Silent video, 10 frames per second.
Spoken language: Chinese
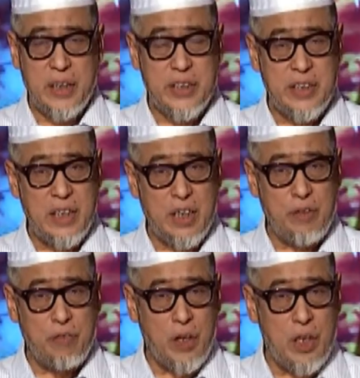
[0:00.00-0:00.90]
身上
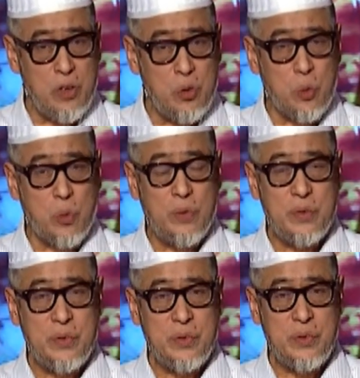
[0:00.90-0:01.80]
的纹路，
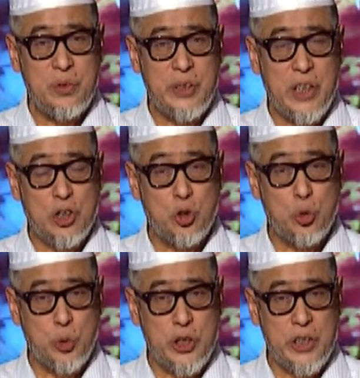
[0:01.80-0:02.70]
就像
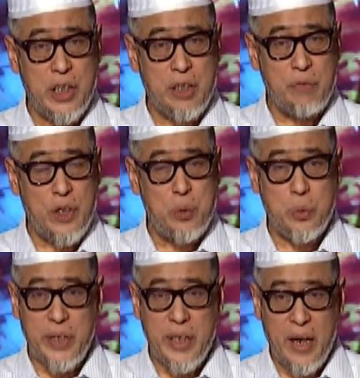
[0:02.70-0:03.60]
树枝上的纹
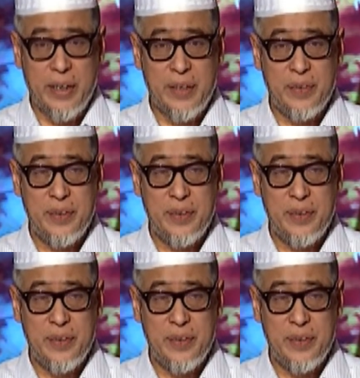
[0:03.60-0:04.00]
路一样。